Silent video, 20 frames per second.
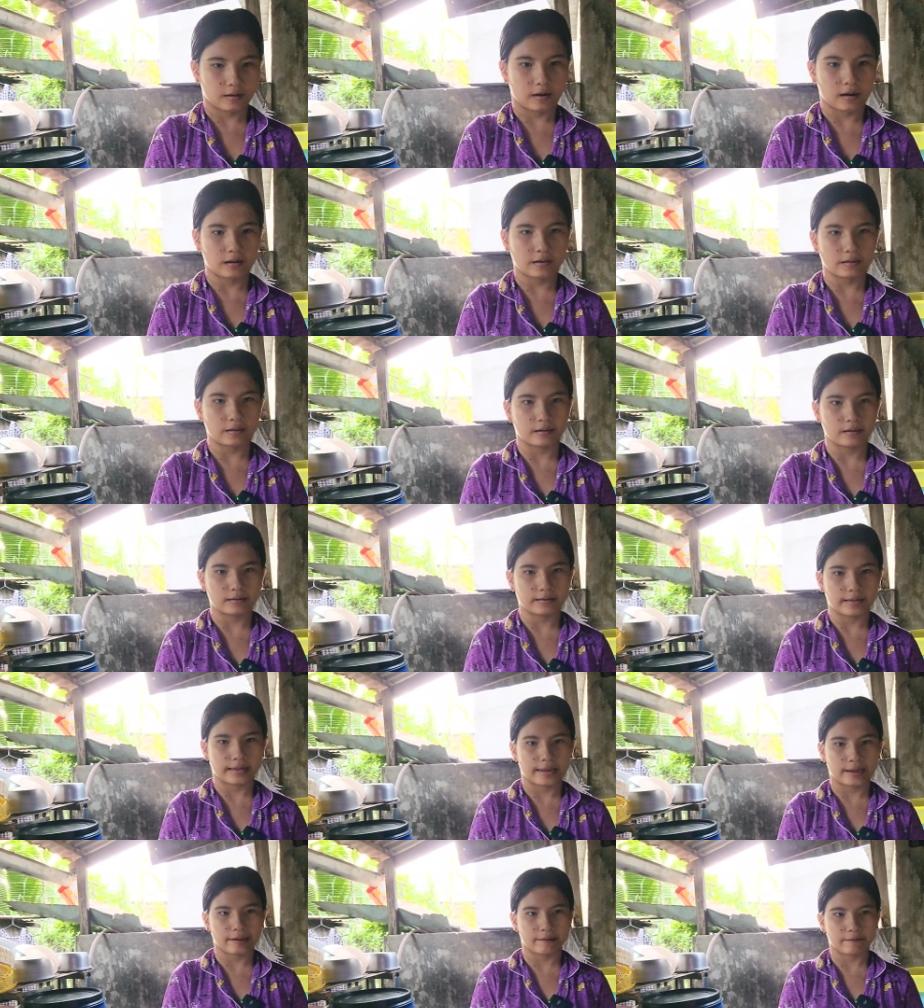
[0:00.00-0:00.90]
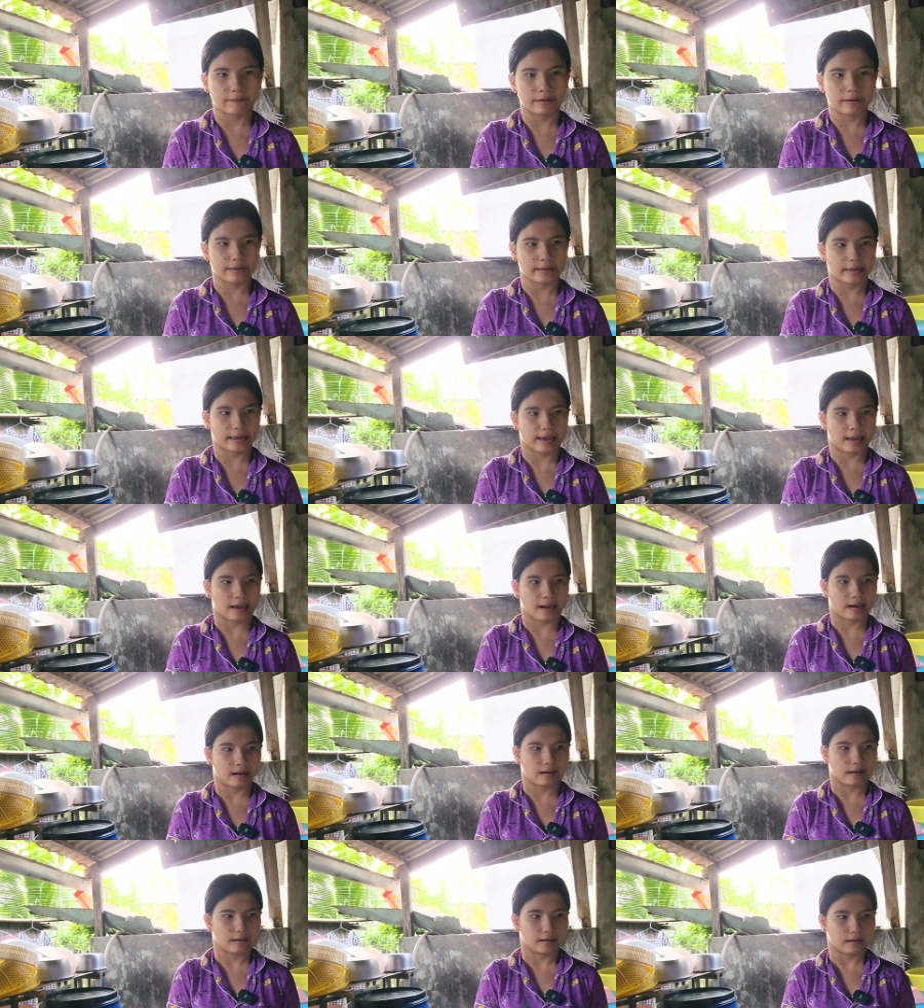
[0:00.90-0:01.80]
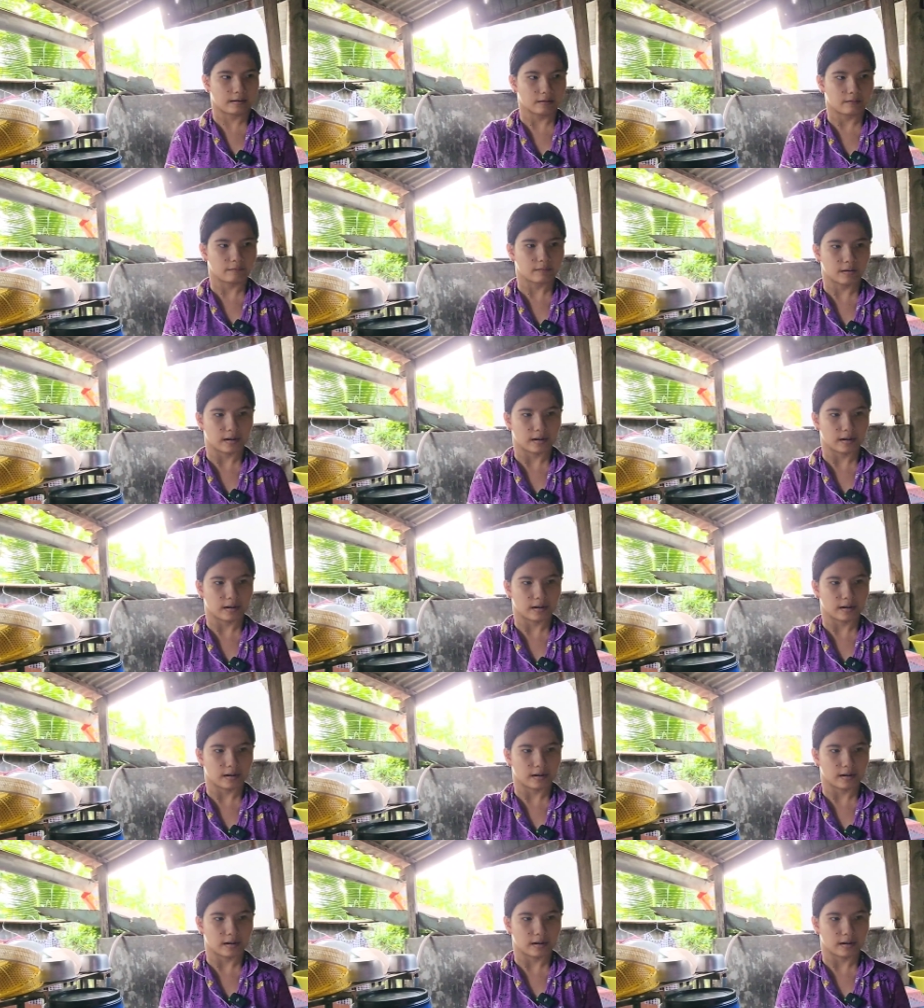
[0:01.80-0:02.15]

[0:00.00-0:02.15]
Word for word: Con dự chén quét nhà, nấu